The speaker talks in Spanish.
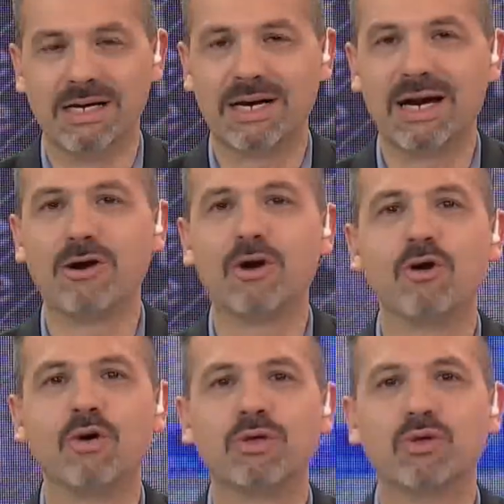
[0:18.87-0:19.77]
Hernán
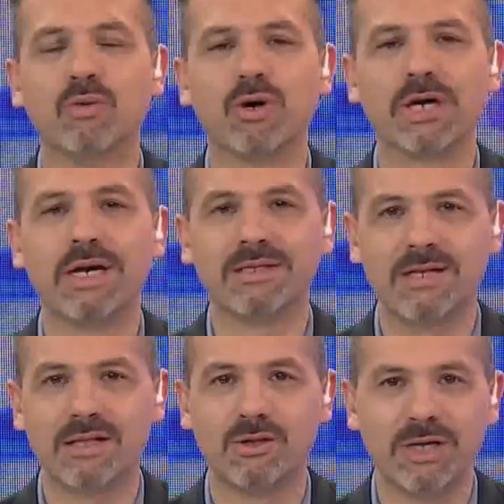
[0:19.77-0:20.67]
Ronco estuvo
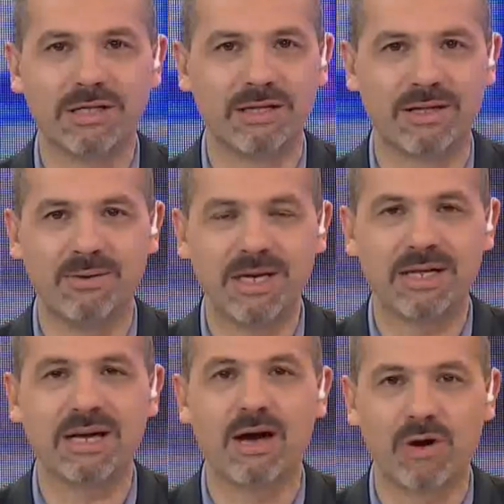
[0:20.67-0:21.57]
realizando esta
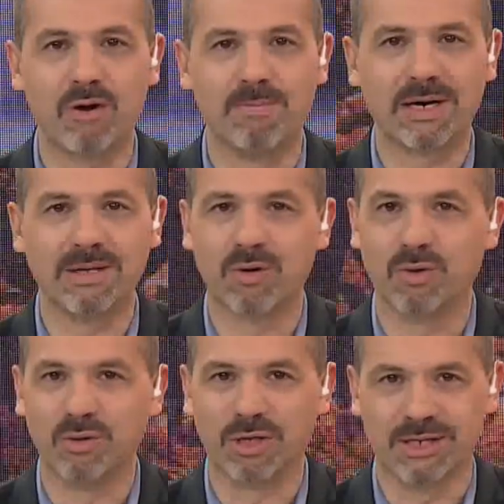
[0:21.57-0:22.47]
entrevista que ahora compartimos
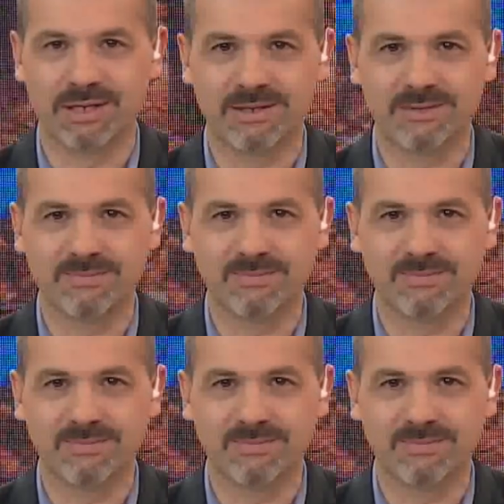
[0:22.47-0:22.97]
con ustedes.